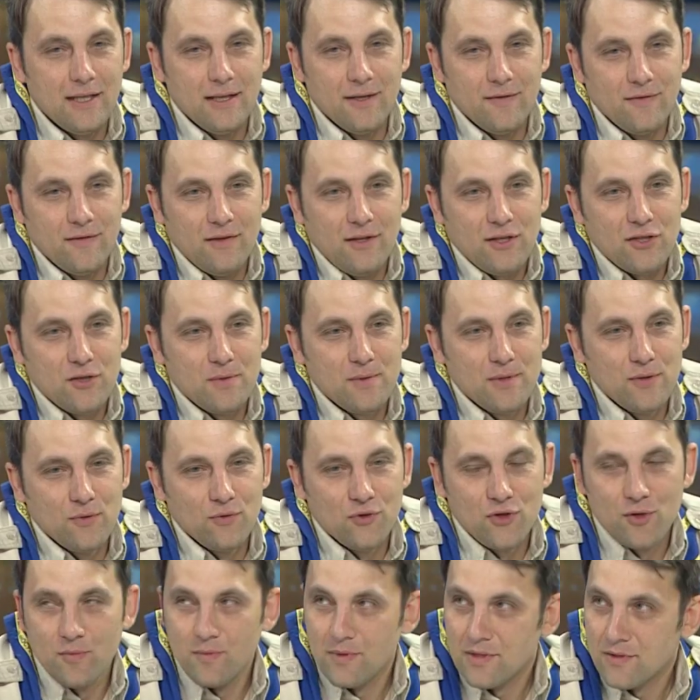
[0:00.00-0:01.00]
в нашем
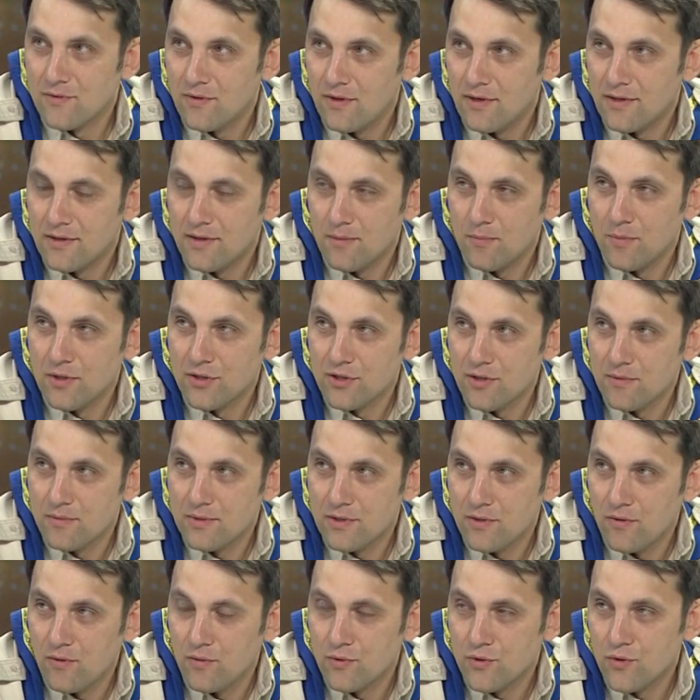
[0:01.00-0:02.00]
случае мы назвали это большим
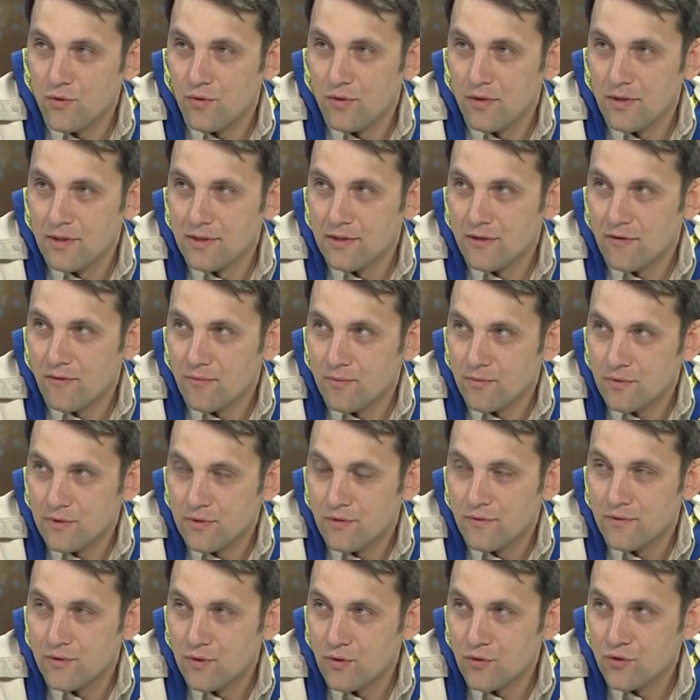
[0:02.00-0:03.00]
словом «школа лидеров», потому
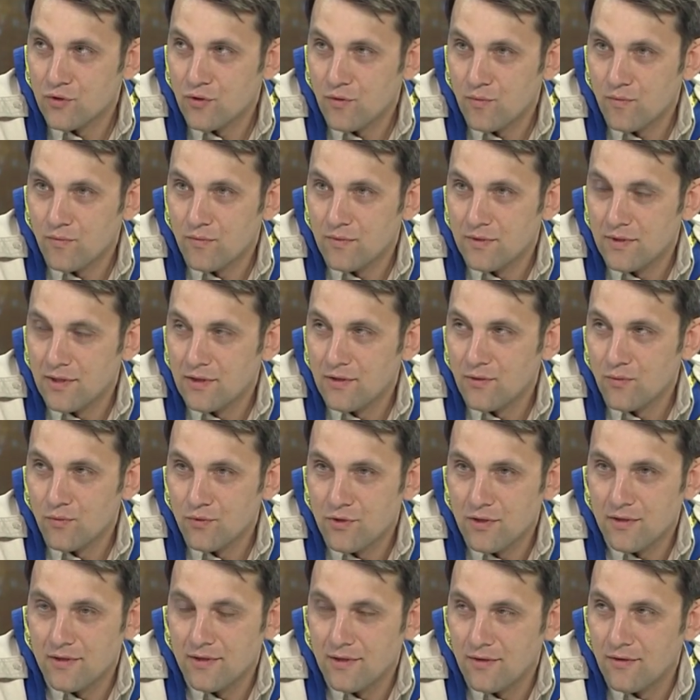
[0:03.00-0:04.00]
что все, что дети
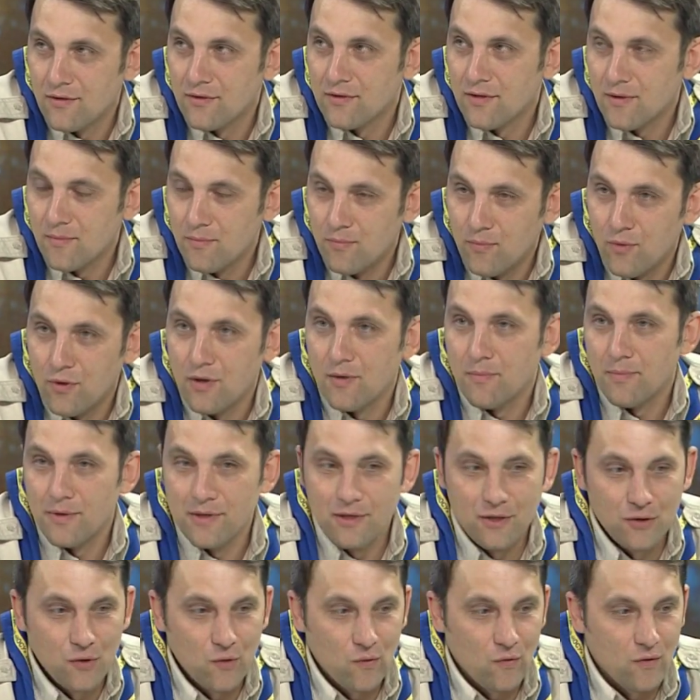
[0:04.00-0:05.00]
учат, делает их более
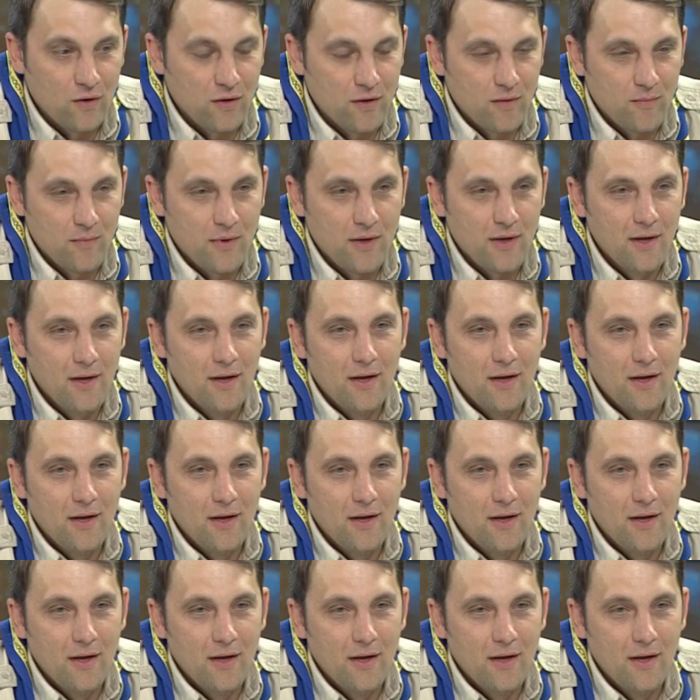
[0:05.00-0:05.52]
подготовленными.